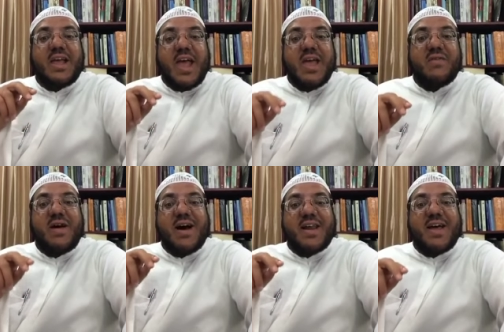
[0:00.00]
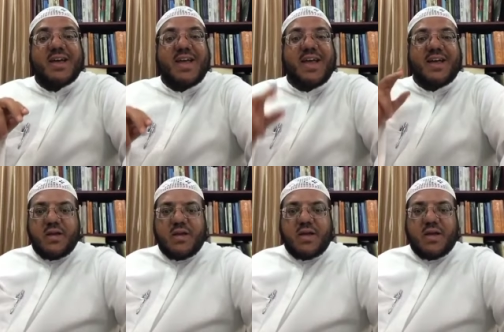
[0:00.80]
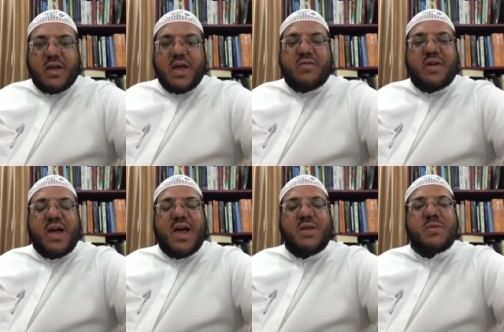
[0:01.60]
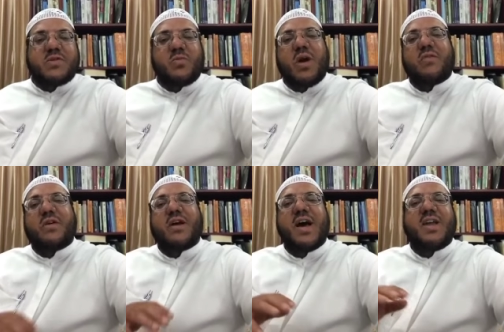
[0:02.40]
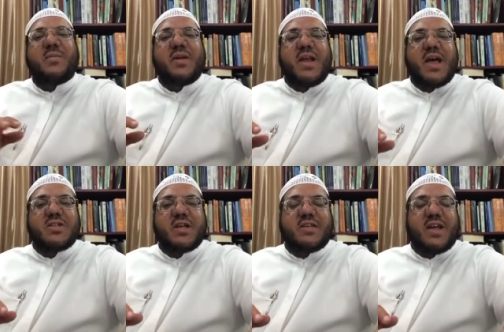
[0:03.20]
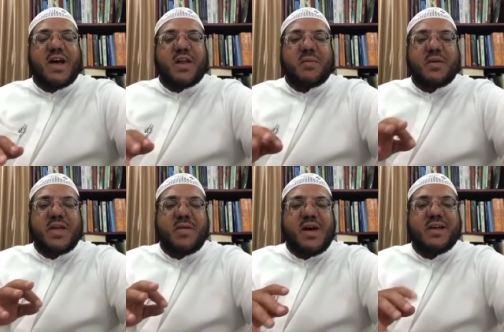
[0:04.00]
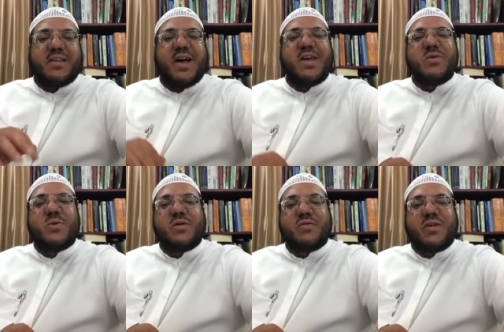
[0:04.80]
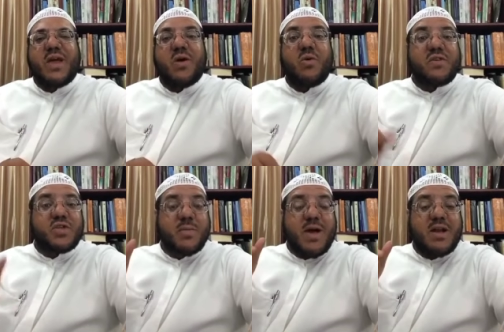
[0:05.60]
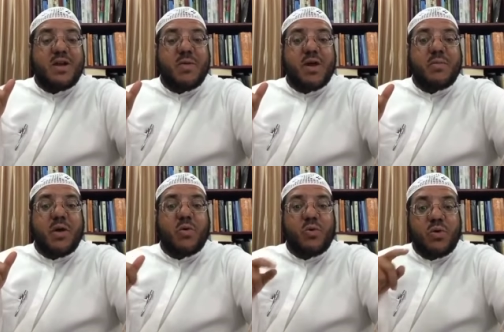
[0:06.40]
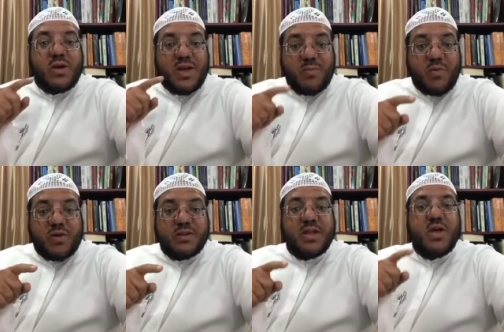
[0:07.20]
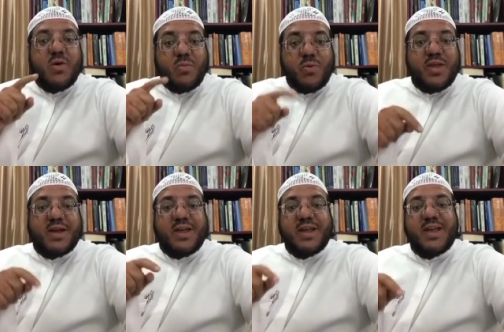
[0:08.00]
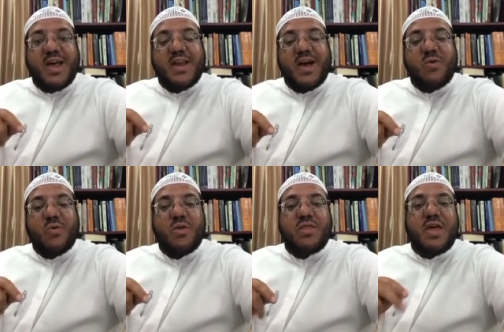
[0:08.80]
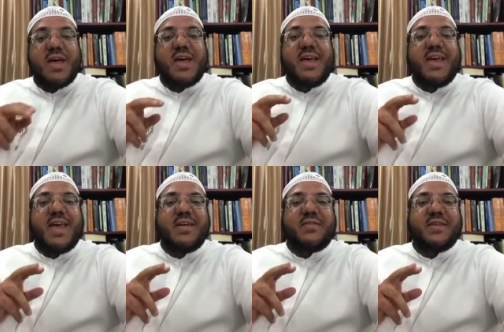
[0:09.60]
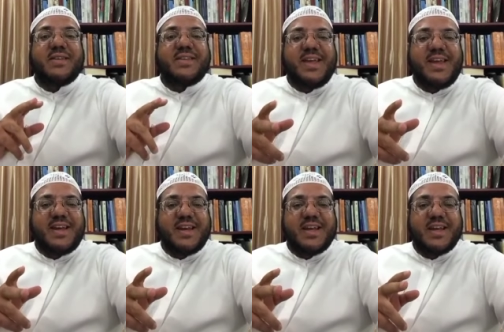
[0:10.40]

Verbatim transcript: كيف أراك كيف الحال مسموعة في غالب اللهجات العربية مع تغير فيها وفي شمال المغرب يقولون للمفرد مذكرا كان أو أنثى كيف تين